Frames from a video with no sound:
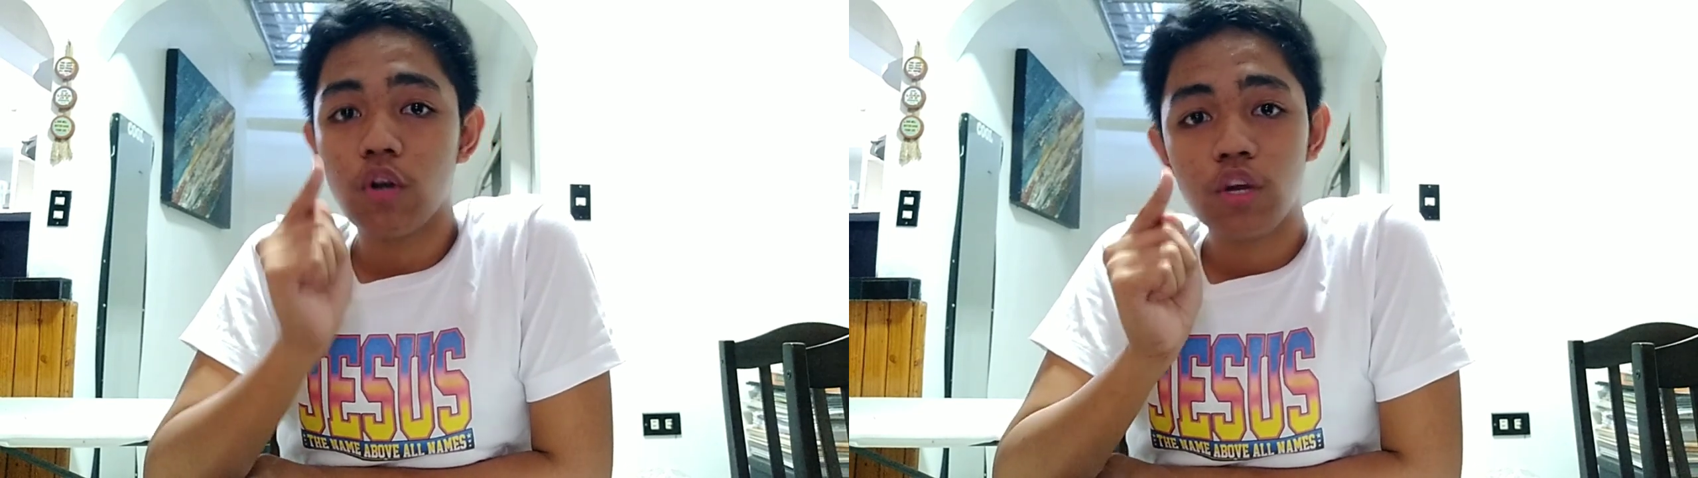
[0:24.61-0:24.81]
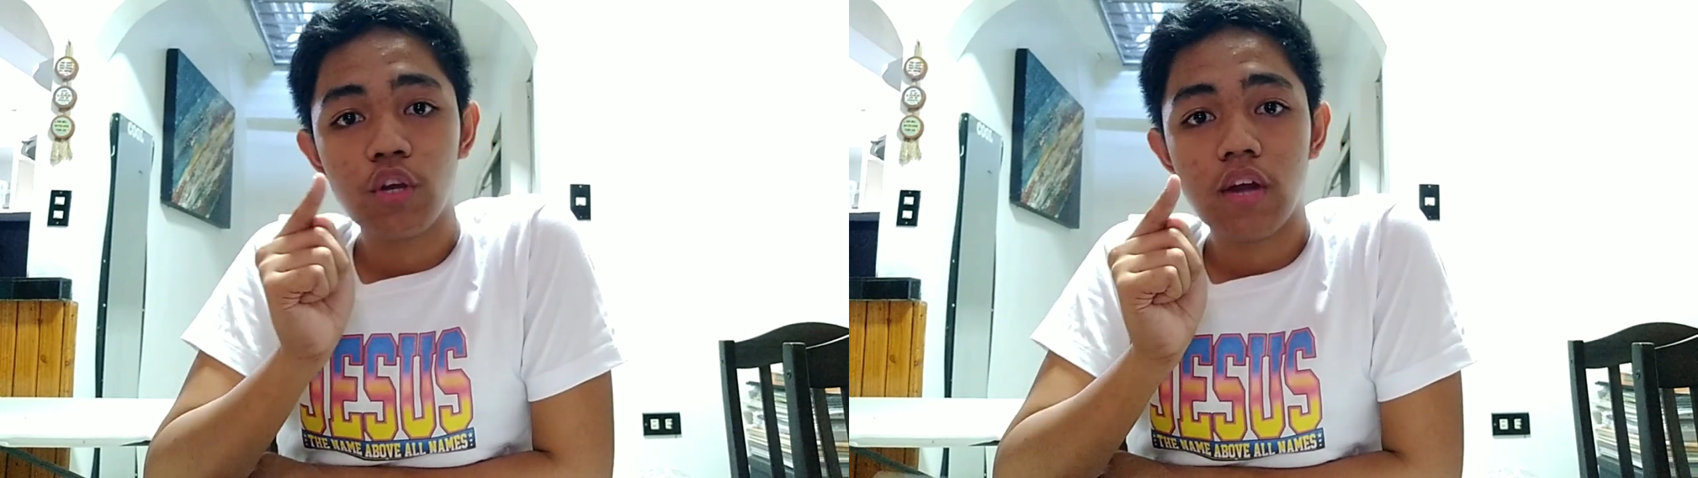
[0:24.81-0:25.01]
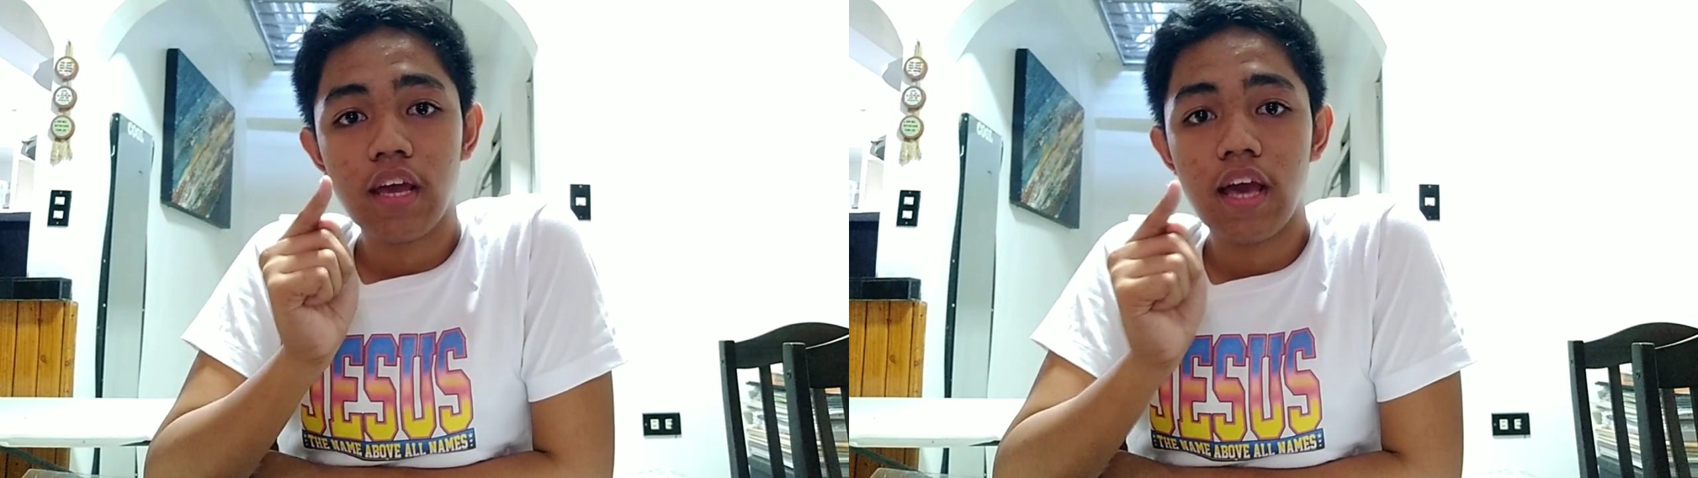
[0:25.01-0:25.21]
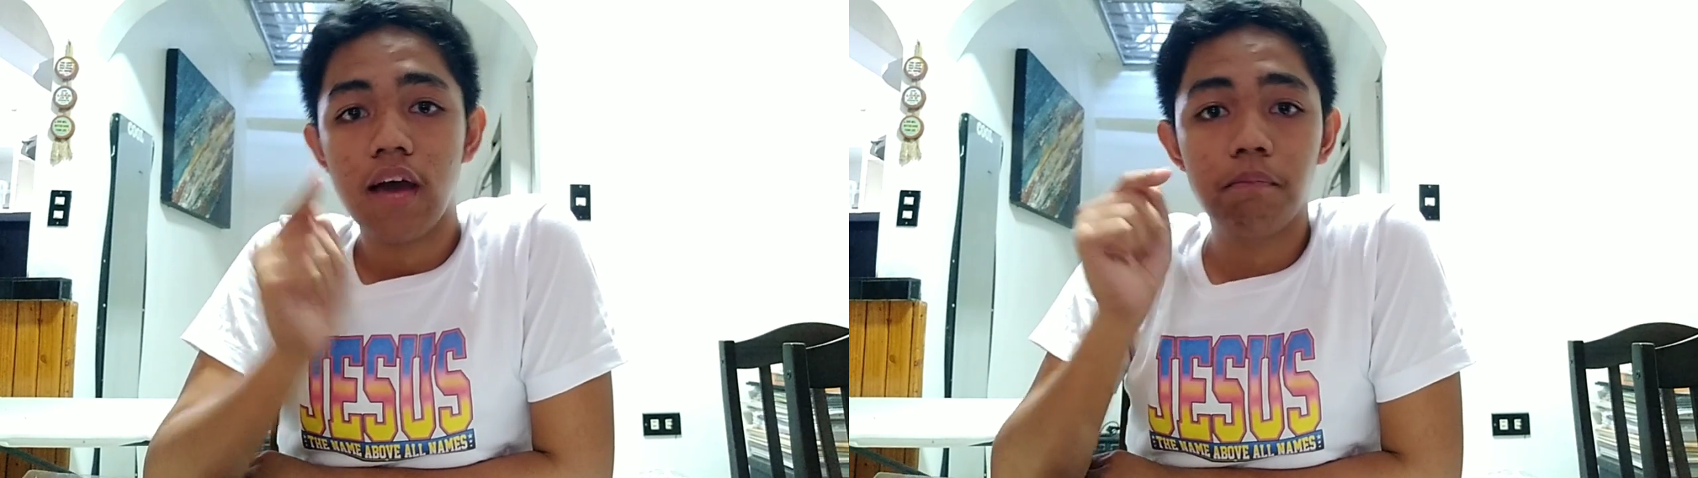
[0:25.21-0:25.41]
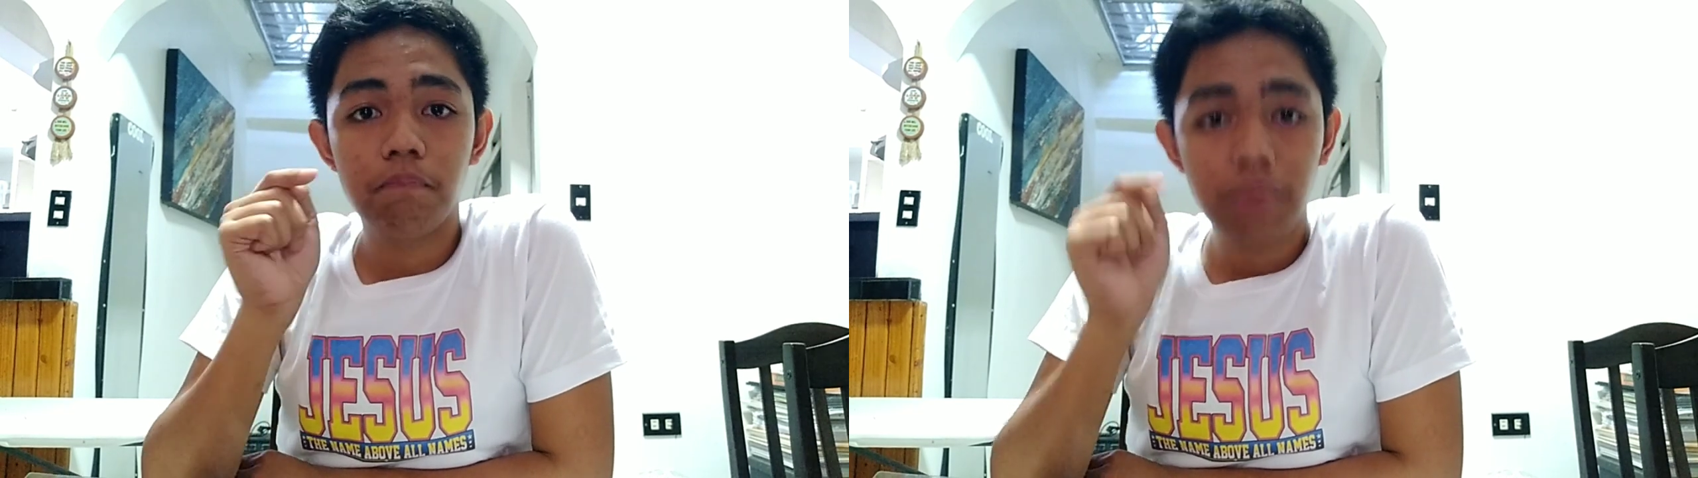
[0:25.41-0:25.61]
Oreo
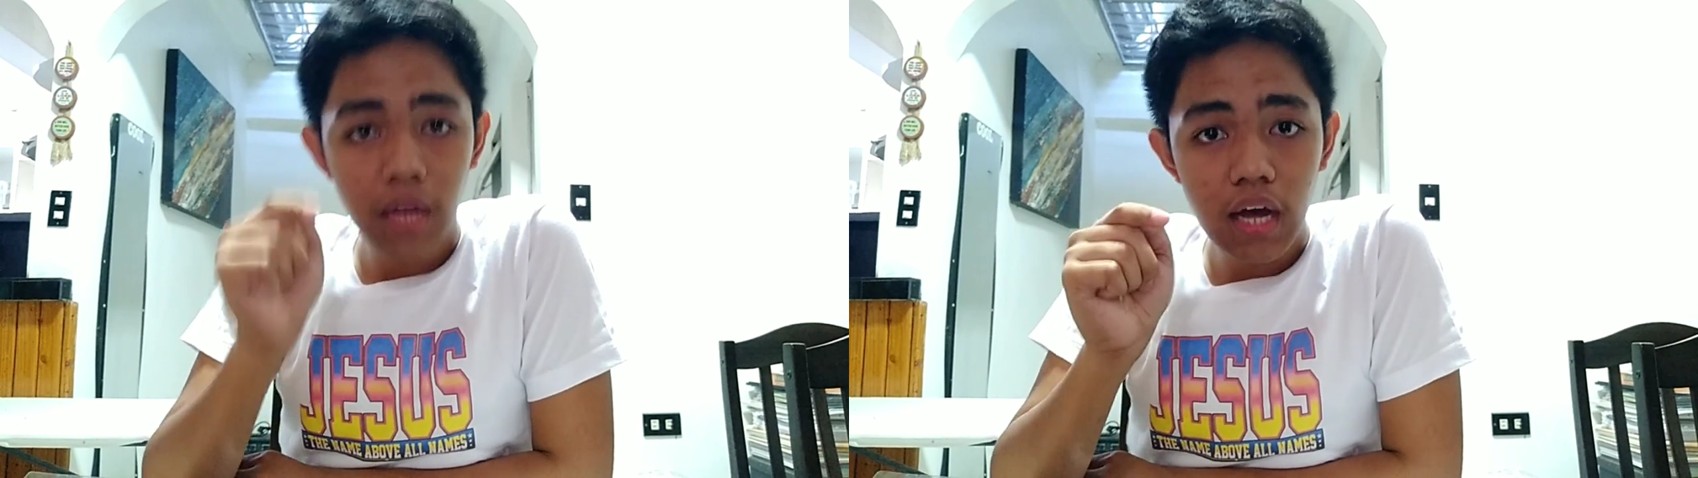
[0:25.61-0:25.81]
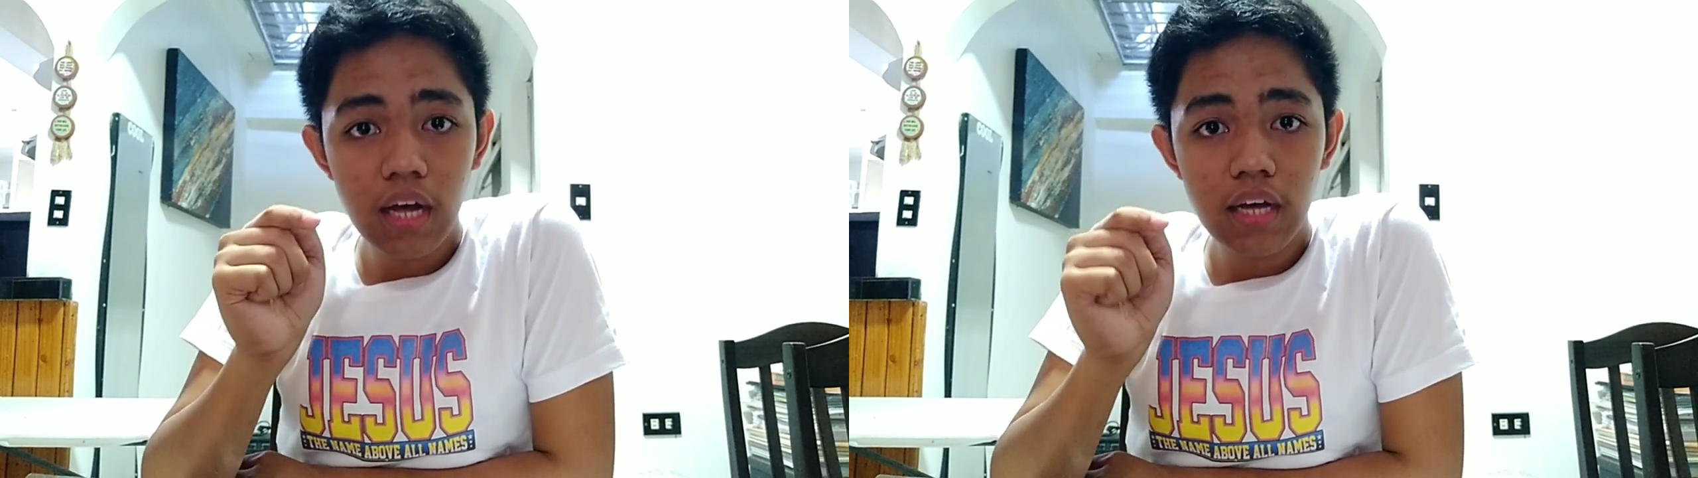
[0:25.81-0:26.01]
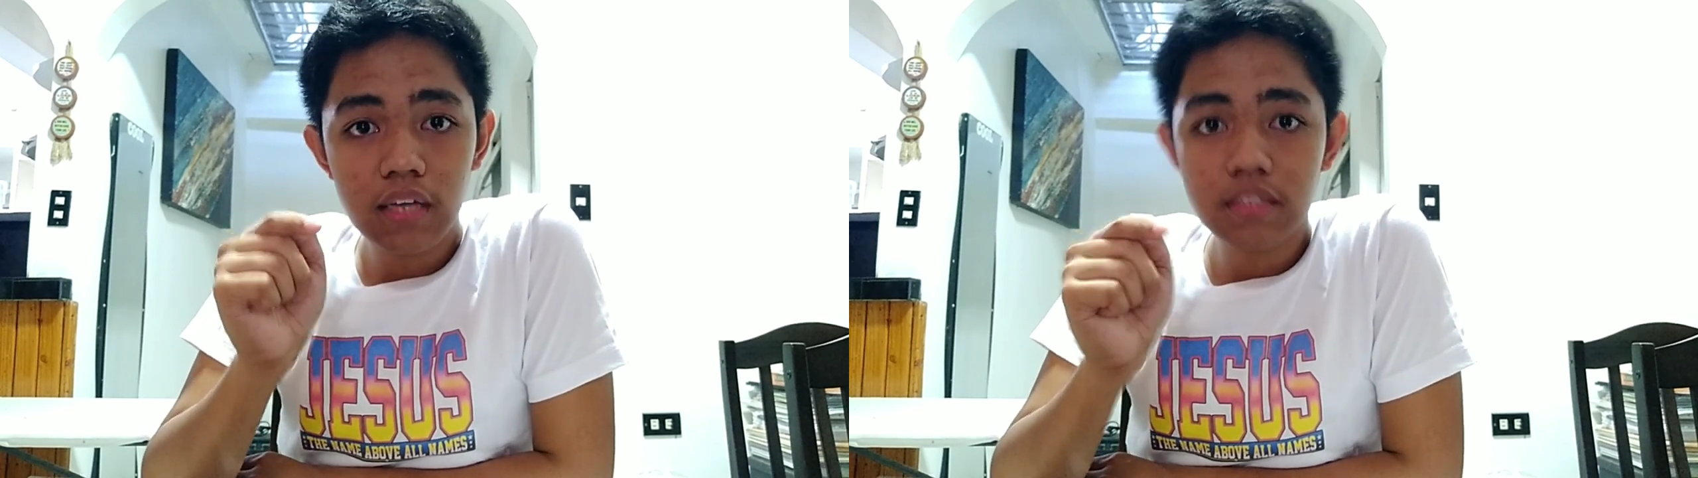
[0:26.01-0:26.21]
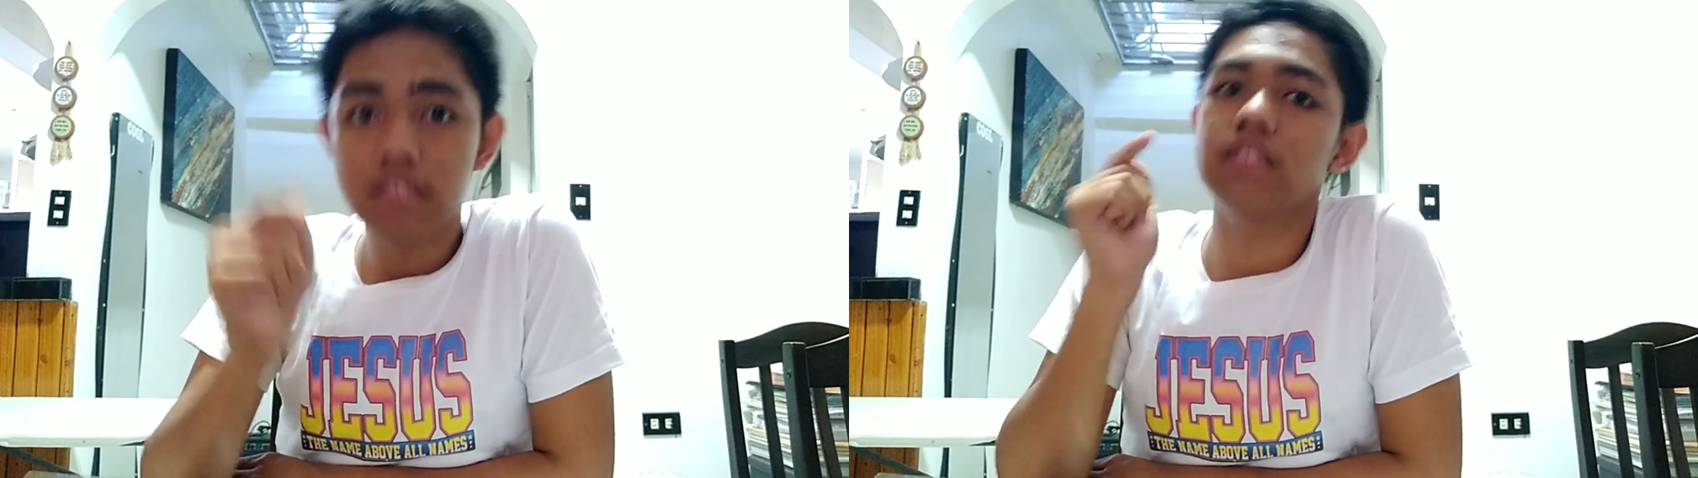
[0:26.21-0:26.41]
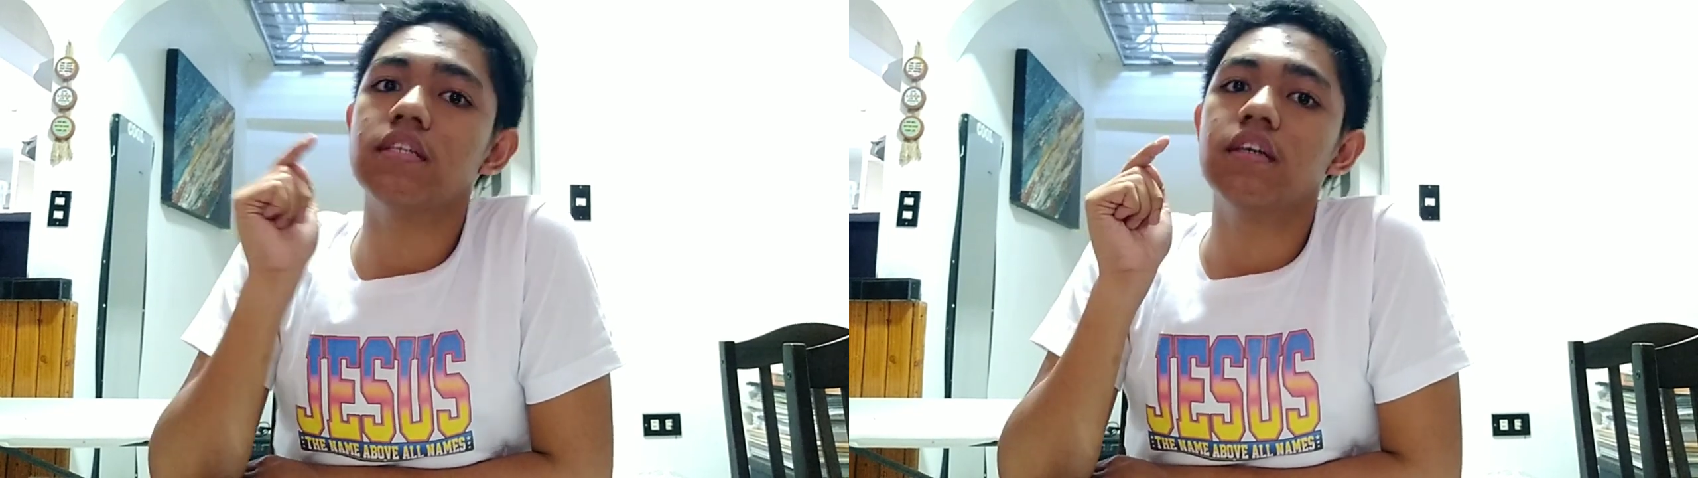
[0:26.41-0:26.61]
Graham
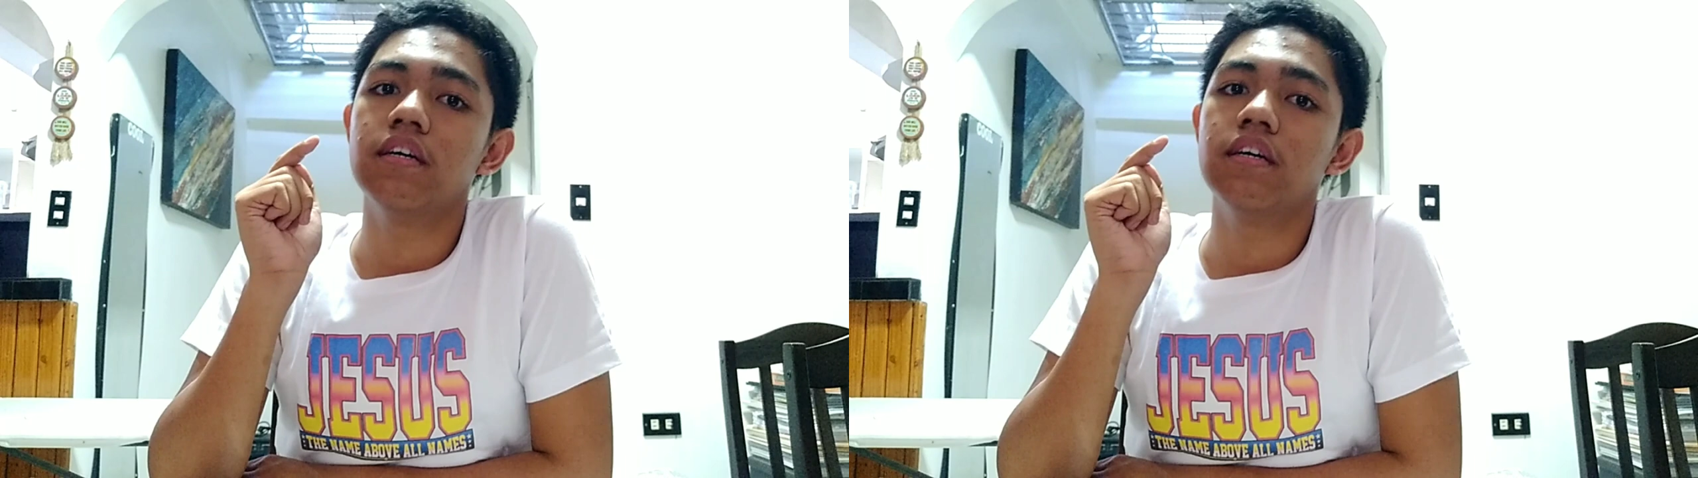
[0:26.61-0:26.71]
plus